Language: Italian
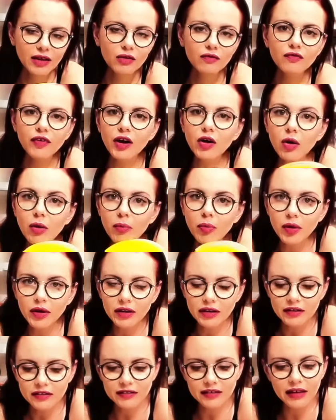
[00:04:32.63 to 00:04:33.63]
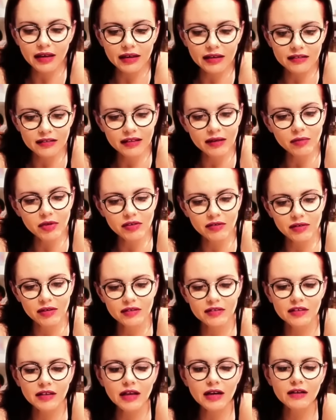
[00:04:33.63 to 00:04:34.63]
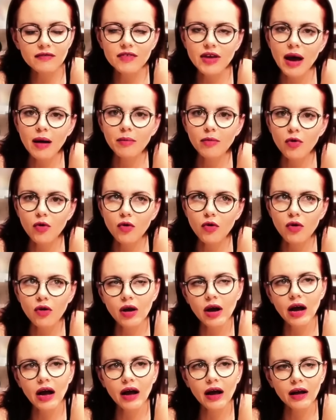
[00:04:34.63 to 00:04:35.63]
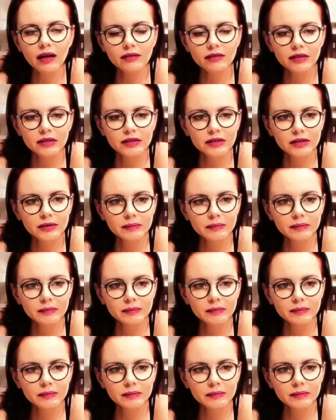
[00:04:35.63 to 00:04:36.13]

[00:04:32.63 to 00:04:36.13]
farò eh, se, se, mi, se arriviamo a um,